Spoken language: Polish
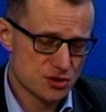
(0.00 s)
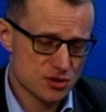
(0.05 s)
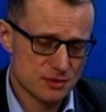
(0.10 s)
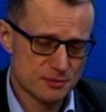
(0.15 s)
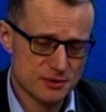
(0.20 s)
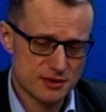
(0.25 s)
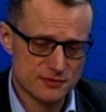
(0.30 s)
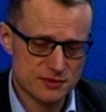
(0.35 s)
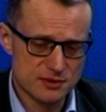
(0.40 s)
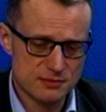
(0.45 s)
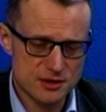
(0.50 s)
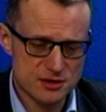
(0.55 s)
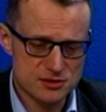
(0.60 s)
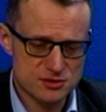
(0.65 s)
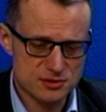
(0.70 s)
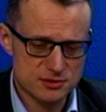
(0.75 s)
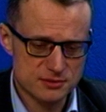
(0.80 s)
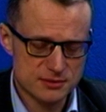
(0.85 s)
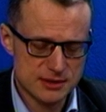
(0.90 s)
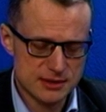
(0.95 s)
naprawdę
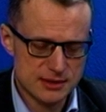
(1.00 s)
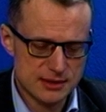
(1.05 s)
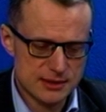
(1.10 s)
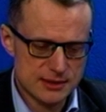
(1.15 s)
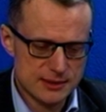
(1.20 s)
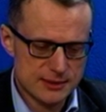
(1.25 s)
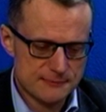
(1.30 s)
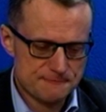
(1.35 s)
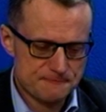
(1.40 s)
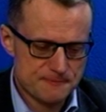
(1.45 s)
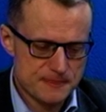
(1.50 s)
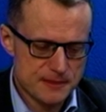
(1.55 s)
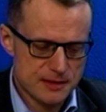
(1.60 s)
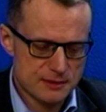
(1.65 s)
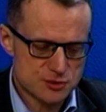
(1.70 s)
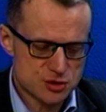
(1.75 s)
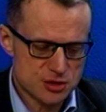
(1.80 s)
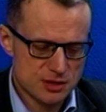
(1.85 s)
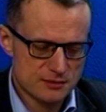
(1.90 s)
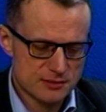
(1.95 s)
bardzo
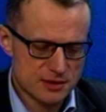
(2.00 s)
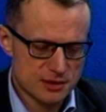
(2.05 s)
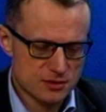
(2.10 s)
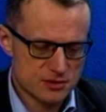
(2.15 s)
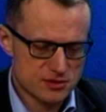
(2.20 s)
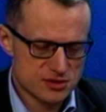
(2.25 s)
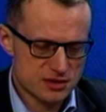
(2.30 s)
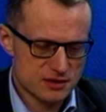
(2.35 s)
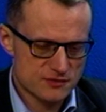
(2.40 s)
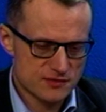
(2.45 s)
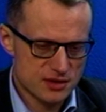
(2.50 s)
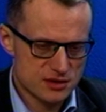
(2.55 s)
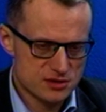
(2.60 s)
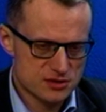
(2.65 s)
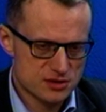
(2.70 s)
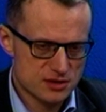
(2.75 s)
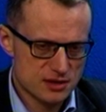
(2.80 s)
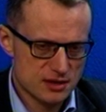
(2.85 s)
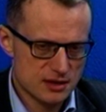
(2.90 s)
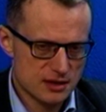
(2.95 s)
nieprzyjemne
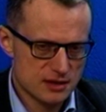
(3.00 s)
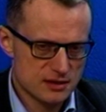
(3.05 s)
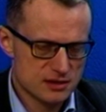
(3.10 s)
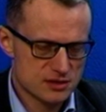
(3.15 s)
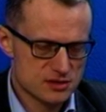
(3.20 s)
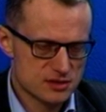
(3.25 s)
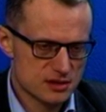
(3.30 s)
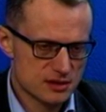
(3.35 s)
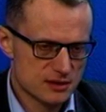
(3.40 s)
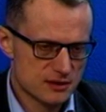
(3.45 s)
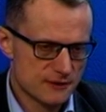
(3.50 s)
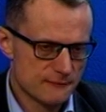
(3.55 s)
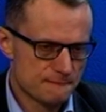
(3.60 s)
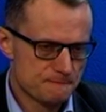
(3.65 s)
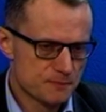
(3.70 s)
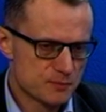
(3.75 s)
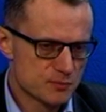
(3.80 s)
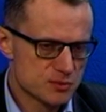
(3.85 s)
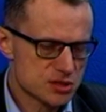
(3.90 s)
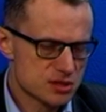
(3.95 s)
konsekwencje, ale niestety
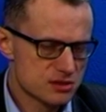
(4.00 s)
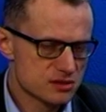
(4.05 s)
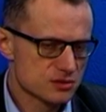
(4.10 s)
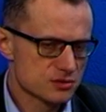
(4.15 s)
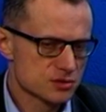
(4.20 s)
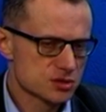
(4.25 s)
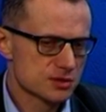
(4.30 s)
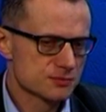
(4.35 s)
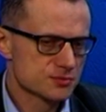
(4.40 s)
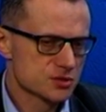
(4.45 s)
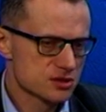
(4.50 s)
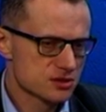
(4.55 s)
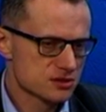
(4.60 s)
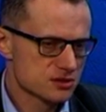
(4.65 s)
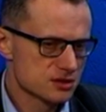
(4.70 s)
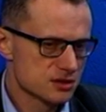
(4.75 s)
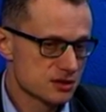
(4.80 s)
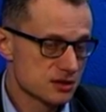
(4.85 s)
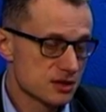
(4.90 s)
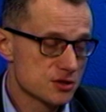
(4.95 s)
przez to, że przez
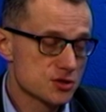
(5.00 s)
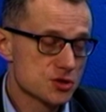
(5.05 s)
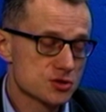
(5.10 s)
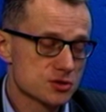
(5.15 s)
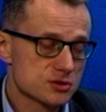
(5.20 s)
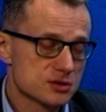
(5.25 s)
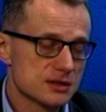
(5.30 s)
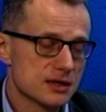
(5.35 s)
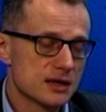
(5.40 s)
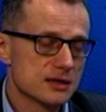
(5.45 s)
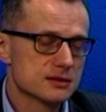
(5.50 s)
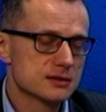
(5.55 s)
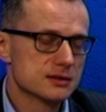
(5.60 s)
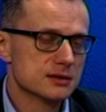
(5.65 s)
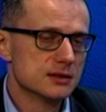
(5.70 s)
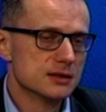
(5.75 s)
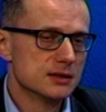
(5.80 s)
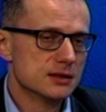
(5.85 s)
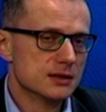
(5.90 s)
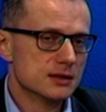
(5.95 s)
kilkadziesiąt lat
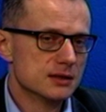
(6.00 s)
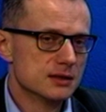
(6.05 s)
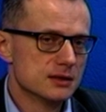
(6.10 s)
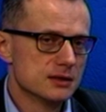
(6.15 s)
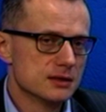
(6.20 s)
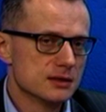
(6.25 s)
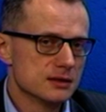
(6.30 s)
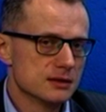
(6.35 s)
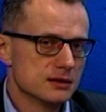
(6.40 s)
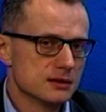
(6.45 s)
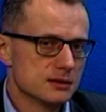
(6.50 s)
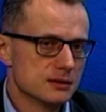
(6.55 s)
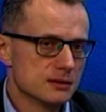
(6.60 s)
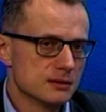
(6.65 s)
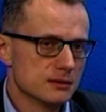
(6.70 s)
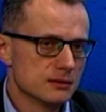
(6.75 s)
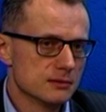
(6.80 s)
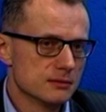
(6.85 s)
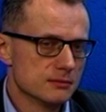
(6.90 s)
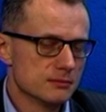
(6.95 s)
e,
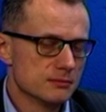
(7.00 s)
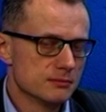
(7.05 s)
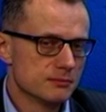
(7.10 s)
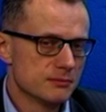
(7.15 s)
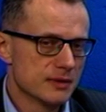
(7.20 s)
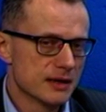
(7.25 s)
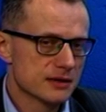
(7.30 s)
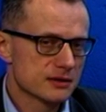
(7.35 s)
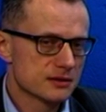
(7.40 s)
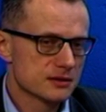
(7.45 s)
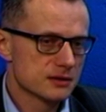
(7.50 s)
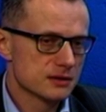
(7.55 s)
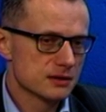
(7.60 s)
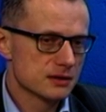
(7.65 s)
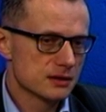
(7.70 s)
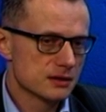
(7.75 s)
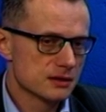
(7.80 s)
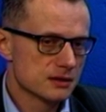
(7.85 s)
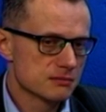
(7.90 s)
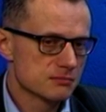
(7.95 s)
partie
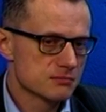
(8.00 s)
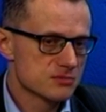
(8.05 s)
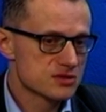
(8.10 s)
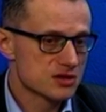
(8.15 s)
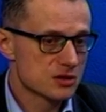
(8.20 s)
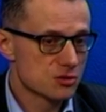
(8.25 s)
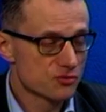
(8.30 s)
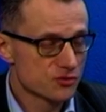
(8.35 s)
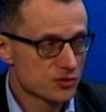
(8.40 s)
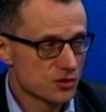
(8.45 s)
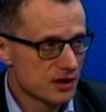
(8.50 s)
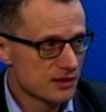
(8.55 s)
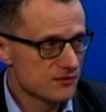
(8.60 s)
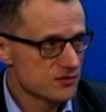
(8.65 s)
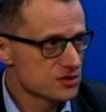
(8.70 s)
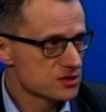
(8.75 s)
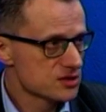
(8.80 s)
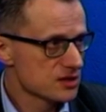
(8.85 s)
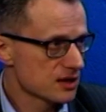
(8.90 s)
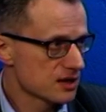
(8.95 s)
zarówno
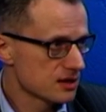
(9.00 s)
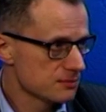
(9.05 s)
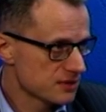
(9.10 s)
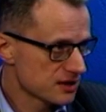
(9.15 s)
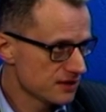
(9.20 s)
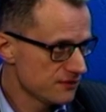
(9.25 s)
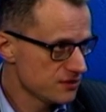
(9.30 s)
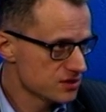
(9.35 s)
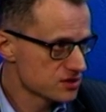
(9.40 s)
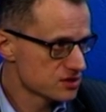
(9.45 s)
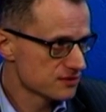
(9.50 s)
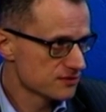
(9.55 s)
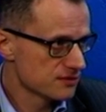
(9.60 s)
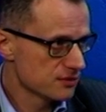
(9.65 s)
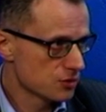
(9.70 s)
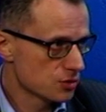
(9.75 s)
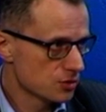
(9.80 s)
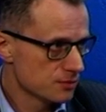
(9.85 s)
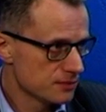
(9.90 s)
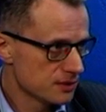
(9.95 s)
lewicy, jak i prawicy w
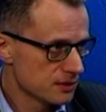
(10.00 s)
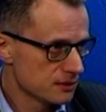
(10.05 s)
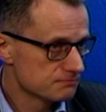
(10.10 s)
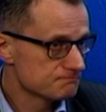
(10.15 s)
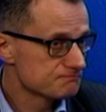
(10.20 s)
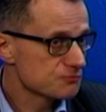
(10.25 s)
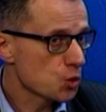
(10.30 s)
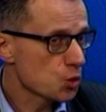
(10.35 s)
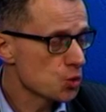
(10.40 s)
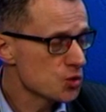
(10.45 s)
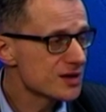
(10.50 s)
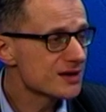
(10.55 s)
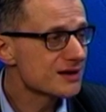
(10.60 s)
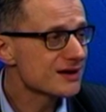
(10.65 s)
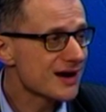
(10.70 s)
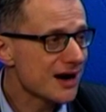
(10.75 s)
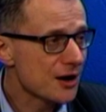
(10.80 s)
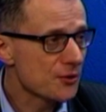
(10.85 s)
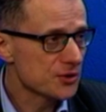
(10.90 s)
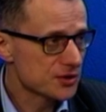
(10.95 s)
Europie
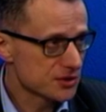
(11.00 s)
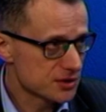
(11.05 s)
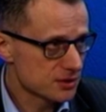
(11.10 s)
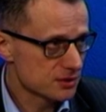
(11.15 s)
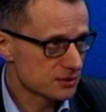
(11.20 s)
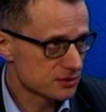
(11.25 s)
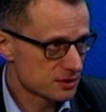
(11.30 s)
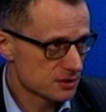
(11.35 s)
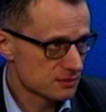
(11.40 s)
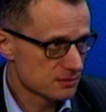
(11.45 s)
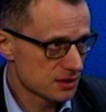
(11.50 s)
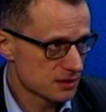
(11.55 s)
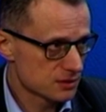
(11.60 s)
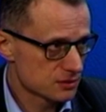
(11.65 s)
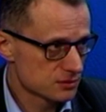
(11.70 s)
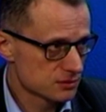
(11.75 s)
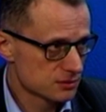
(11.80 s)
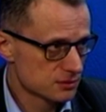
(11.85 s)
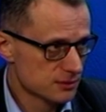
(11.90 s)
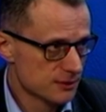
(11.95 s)
unikały tego
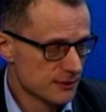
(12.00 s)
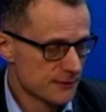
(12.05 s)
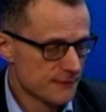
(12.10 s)
tematu,